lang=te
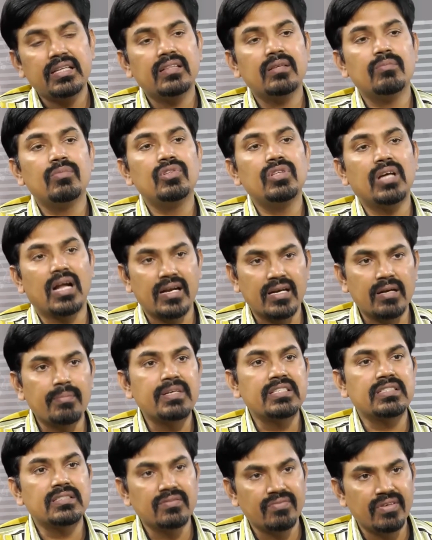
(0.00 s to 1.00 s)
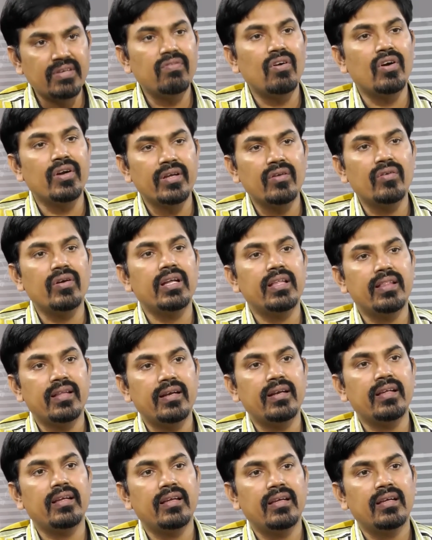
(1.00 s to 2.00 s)
ఇంతకుముందు హండ్రెడ్ పర్సెంట్ ఫ్రీ ప్రోటీన్
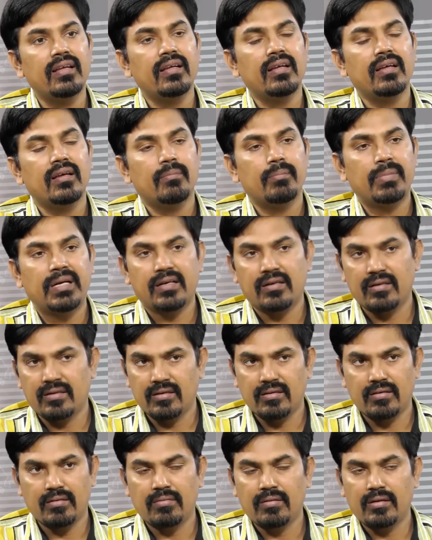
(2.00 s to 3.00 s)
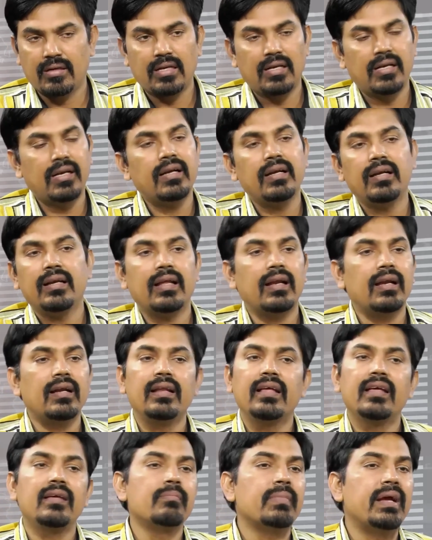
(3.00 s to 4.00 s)
ఉండేదండి బట్ ఎల్
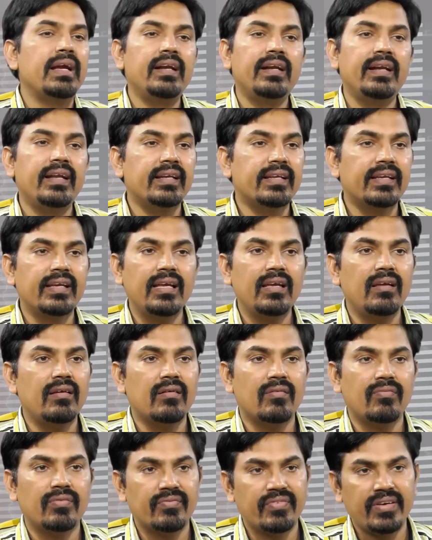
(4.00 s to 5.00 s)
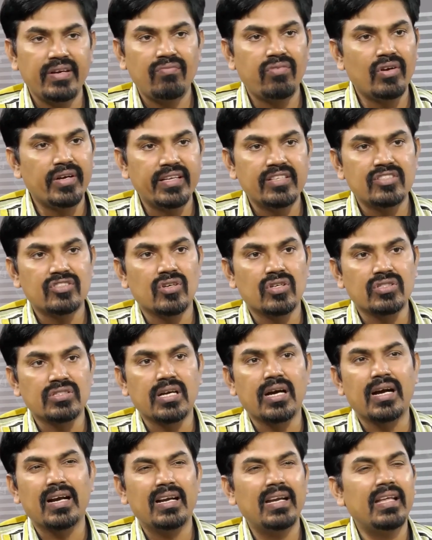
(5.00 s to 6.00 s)
ఎల్టీఐ మైంట్రీకి ఫ్రీ ప్రోటీన్ స్టాక్స్
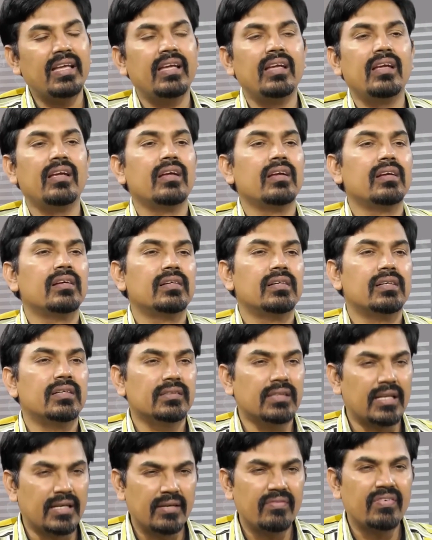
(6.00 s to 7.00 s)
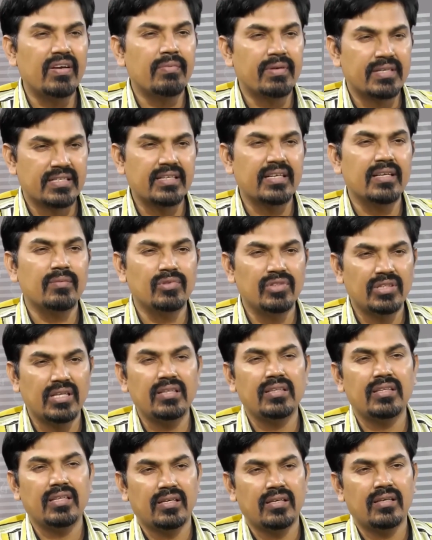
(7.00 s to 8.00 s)
హార్డ్లీ థర్టీ ఫైవ్ పర్సెంట్ ఉంది
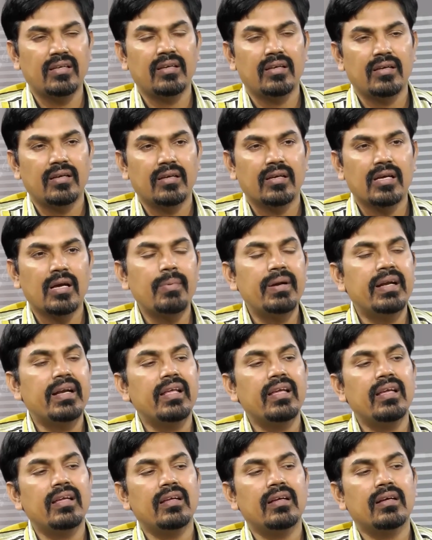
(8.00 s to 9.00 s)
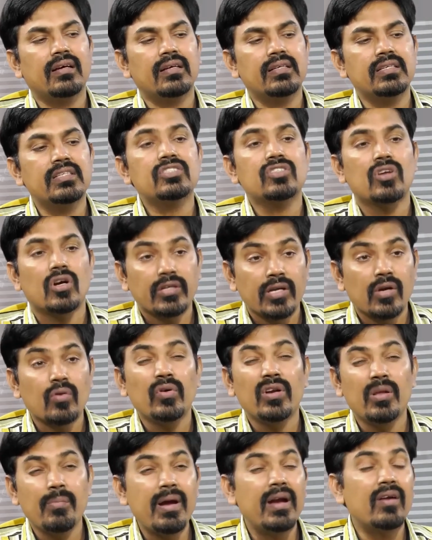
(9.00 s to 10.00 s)
అంతే కాబట్టి ఈ స్టాక్
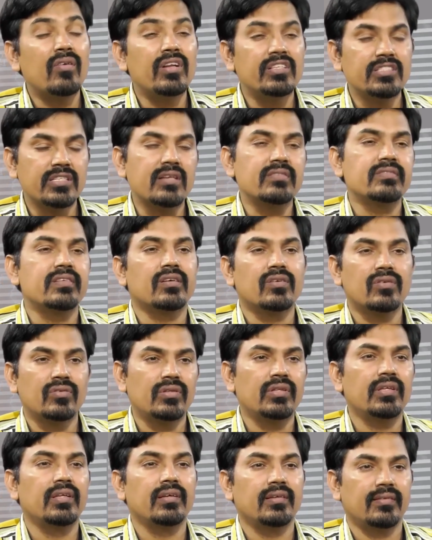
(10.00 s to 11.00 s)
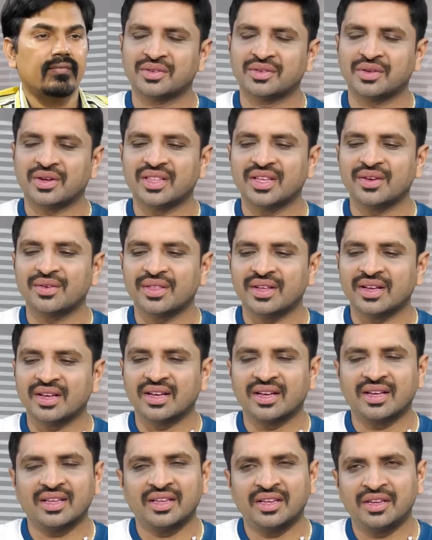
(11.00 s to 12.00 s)
ఎక్కువ డిమాండ్ ఉండే ఛాన్స్ ఎక్కువ ఉంది సో
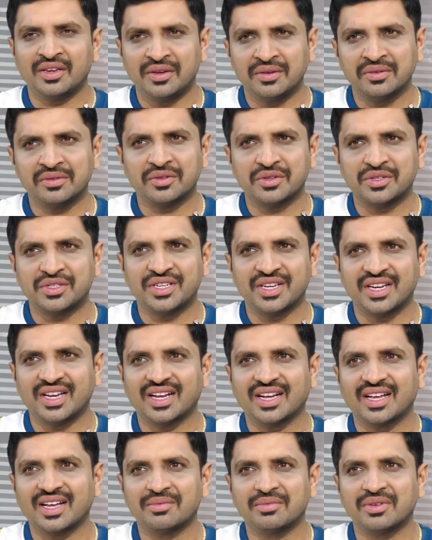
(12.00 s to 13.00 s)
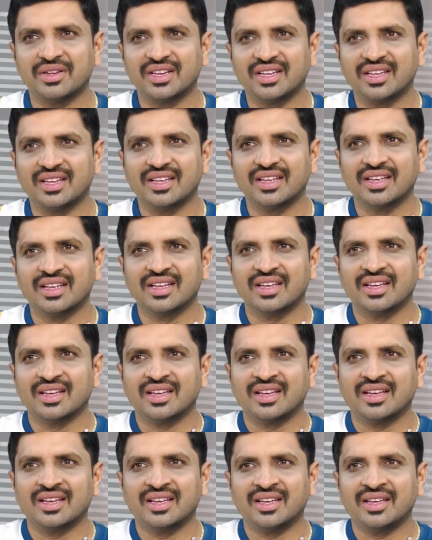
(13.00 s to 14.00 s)
అదేవిధంగా ఈ న్యూస్ వచ్చినాక మరి యా
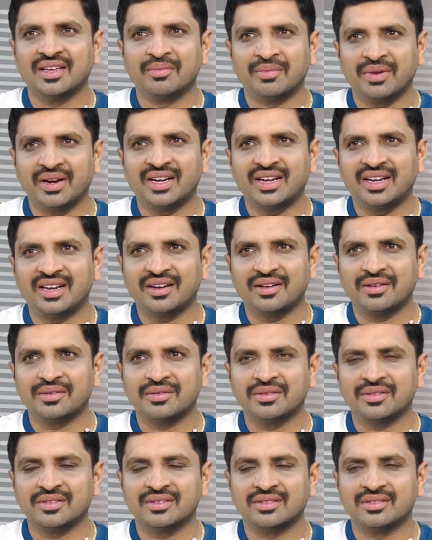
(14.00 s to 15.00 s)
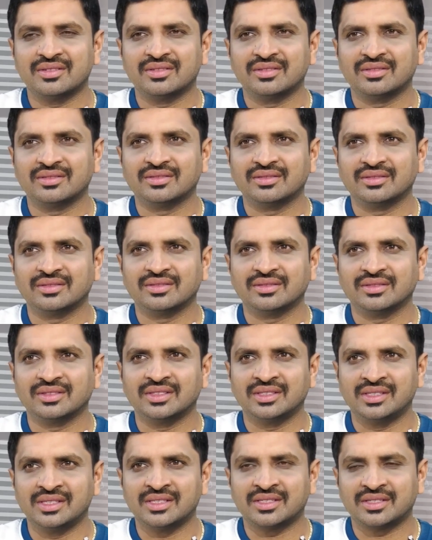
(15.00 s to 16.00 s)
ఎంట్రీలు
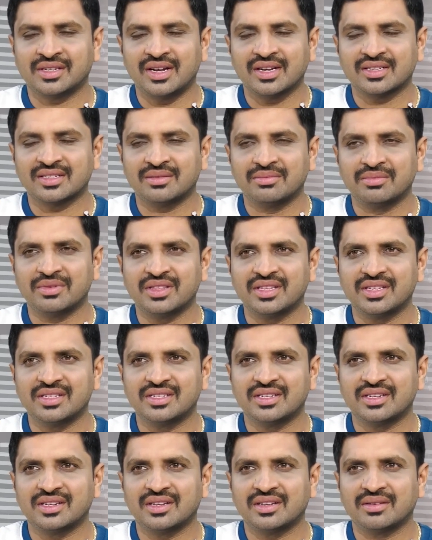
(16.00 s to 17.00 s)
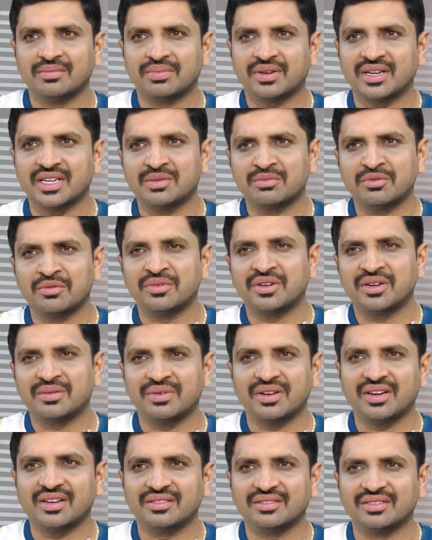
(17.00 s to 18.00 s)
ఈ స్టాక్ సంబంధించిన ప్రైస్ మూమెంట్
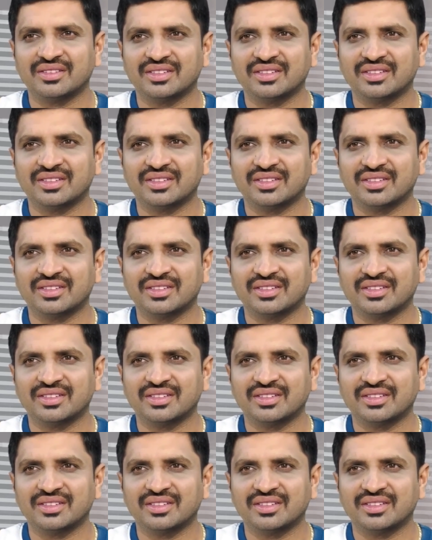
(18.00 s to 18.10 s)
ఎలా